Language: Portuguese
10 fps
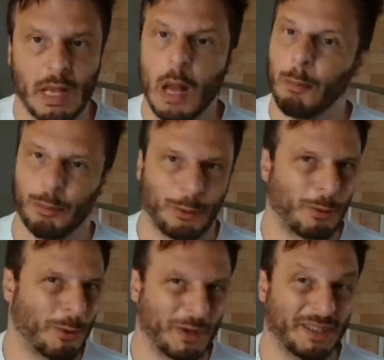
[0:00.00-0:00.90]
Por
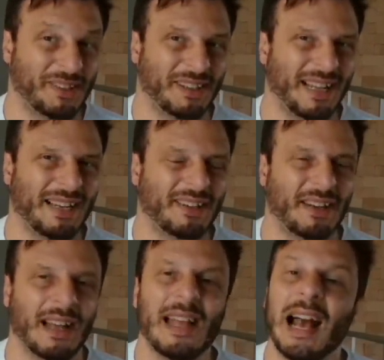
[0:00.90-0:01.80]
coincidência,
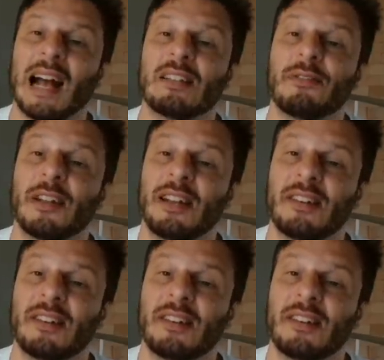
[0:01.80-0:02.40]
a diferença